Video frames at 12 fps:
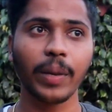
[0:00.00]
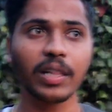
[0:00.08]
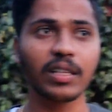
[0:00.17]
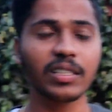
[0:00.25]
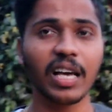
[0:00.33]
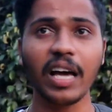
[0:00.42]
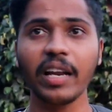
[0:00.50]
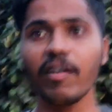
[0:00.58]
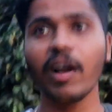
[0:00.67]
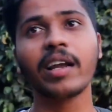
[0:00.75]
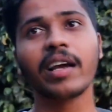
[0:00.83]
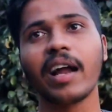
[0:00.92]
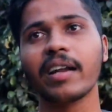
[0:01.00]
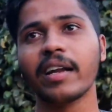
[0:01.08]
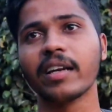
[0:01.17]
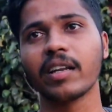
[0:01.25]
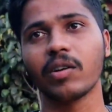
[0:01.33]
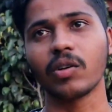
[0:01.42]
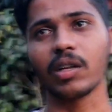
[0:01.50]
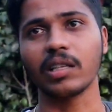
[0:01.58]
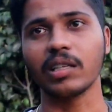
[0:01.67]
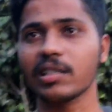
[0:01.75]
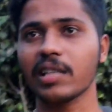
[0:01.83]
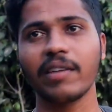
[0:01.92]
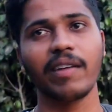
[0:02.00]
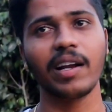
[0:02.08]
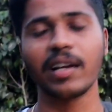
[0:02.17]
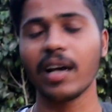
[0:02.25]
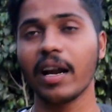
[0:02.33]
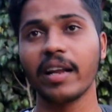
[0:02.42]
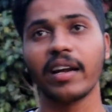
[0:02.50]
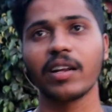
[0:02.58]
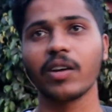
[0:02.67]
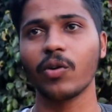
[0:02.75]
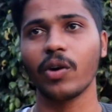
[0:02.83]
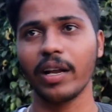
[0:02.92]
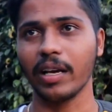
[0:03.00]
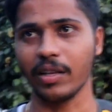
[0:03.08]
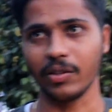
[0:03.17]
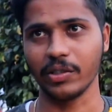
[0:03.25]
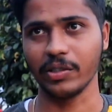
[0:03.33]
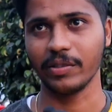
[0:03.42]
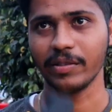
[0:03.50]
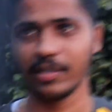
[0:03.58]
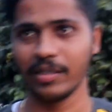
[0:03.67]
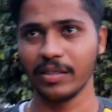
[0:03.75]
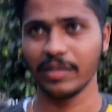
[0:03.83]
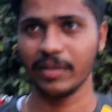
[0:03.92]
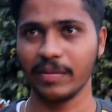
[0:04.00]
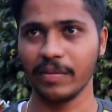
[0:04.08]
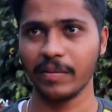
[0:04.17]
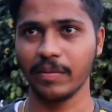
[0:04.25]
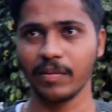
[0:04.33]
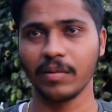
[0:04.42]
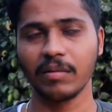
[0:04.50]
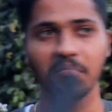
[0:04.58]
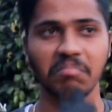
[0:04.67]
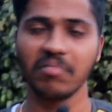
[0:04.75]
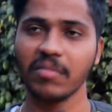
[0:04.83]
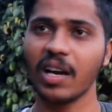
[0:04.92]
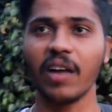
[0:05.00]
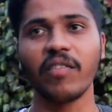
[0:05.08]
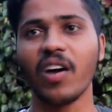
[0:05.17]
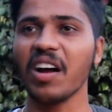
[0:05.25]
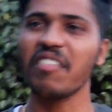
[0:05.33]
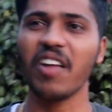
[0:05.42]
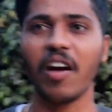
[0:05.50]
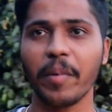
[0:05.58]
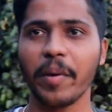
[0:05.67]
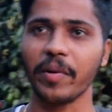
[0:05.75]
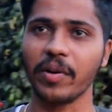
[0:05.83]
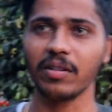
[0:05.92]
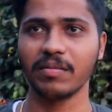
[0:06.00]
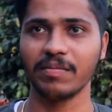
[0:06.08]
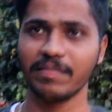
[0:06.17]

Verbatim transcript: ప్రతిసారి వైల్డ్ కార్డ్ ఎంట్రీ ఉంటుంది ఈసారి వైల్డ్ కార్డ్ ఎంట్రీ కూడా లేదు సీజన్ ఫ్లాప్ అనిపించింది కన్ఫామ్గా ఫ్లాప్ ఎవరు